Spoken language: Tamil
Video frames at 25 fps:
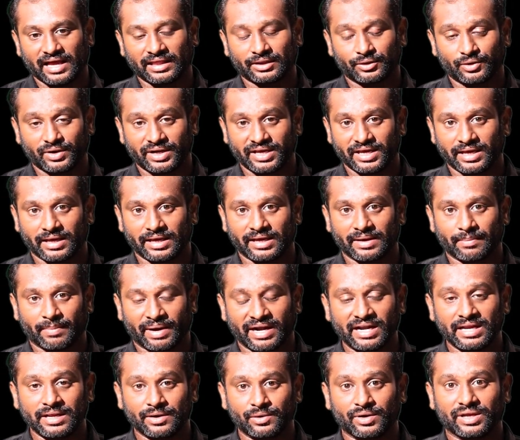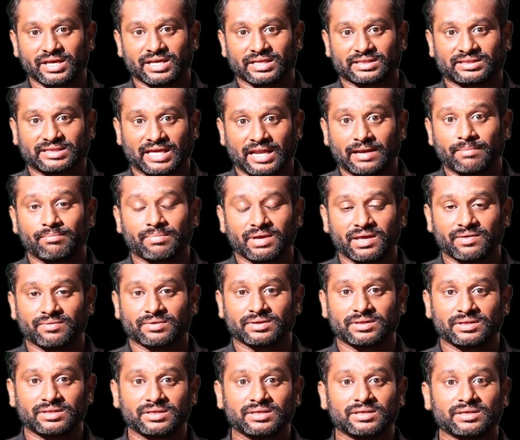அதனுடைய மண்ணினுடைய தன்மை
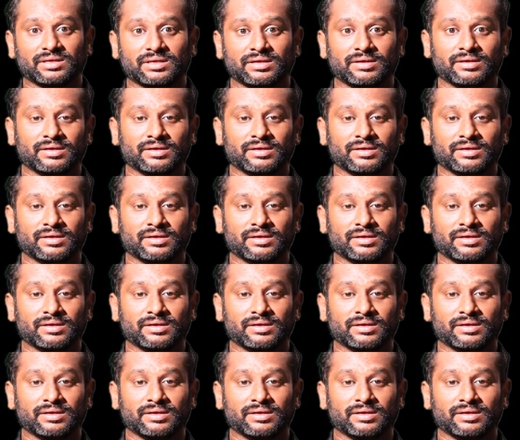வந்து